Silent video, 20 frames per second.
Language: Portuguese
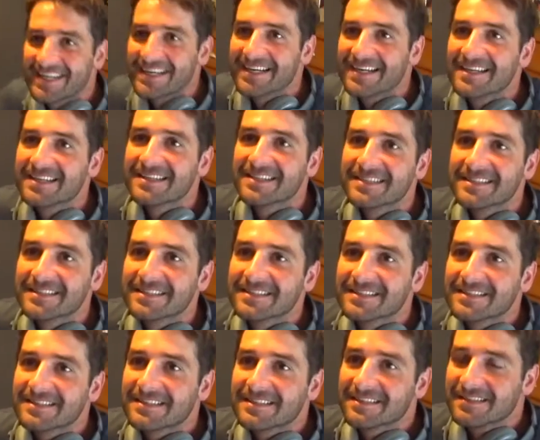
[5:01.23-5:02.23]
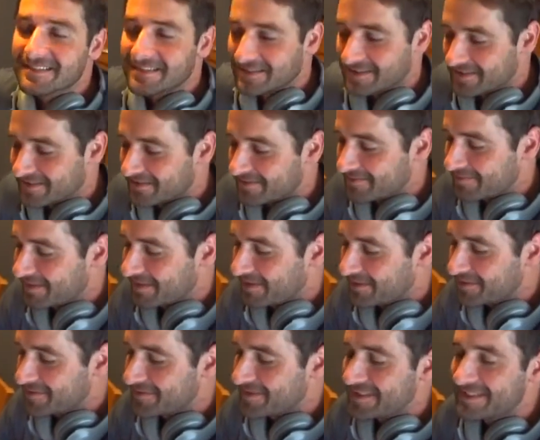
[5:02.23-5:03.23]
Ficou com quantos minutos o vídeo no final? Vai
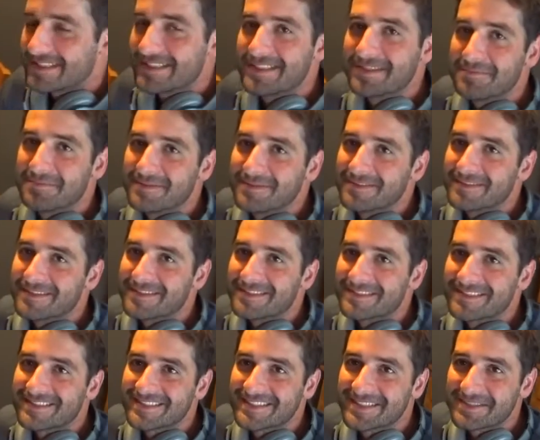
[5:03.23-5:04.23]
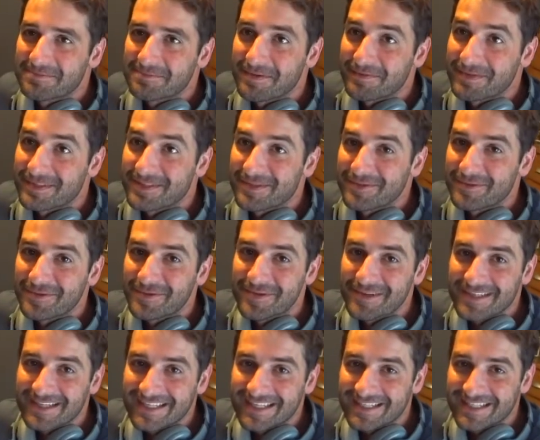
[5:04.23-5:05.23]
dar uns 25 minutos. Olha. vai ter o
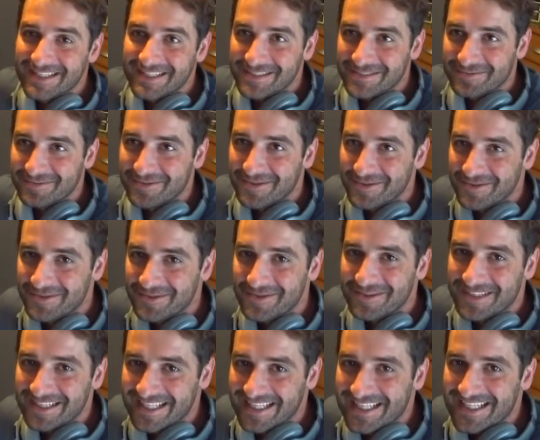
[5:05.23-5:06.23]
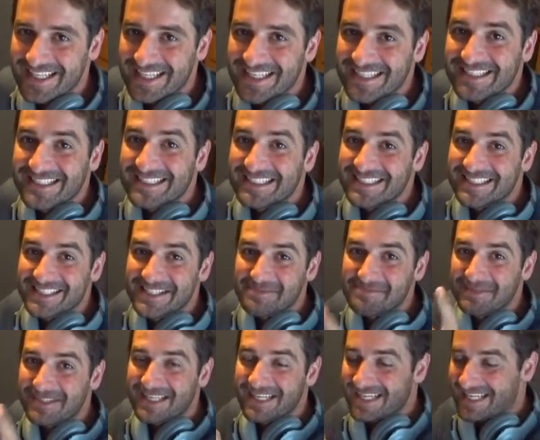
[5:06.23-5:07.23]
drone ainda. o drone aqui em
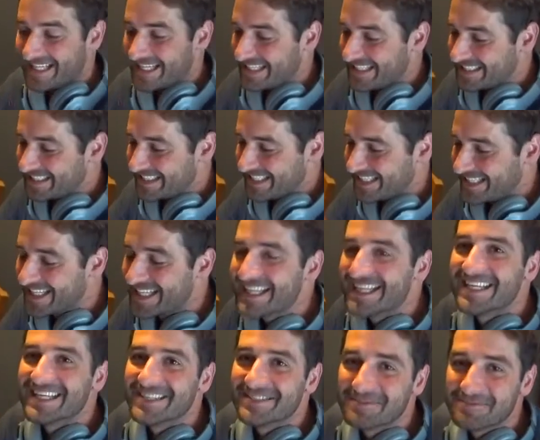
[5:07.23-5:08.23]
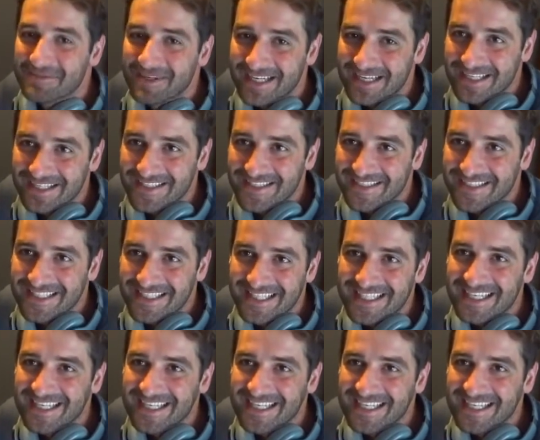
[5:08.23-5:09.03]
cima da casa do branco.